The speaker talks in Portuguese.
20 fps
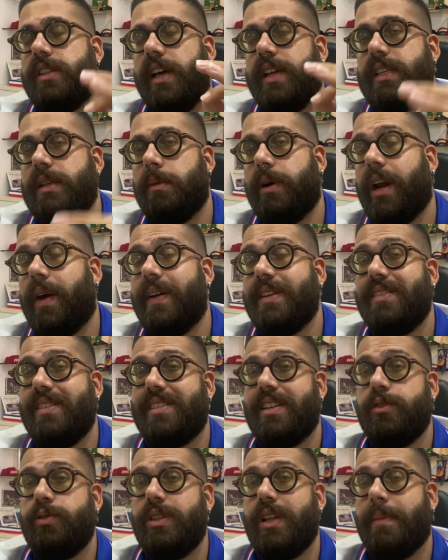dá essa moral, às
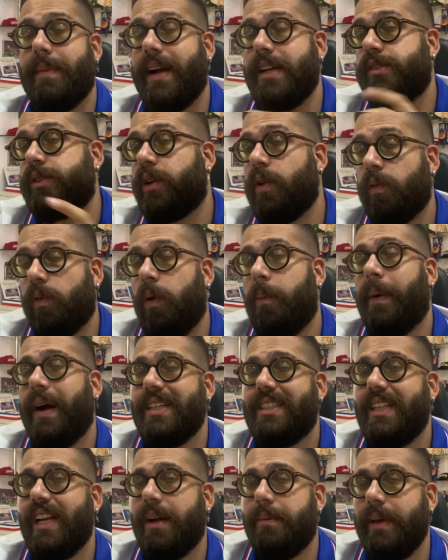vezes ajuda mais do que um
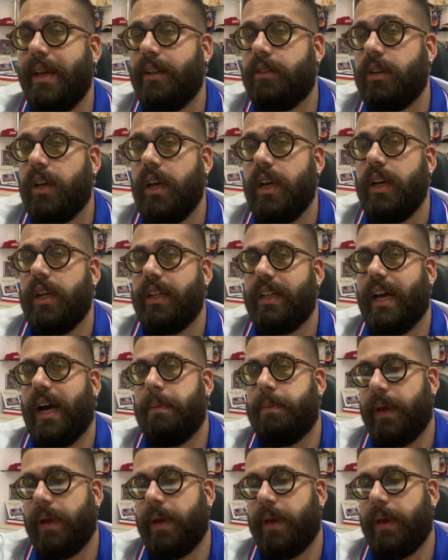compartilhamento tá?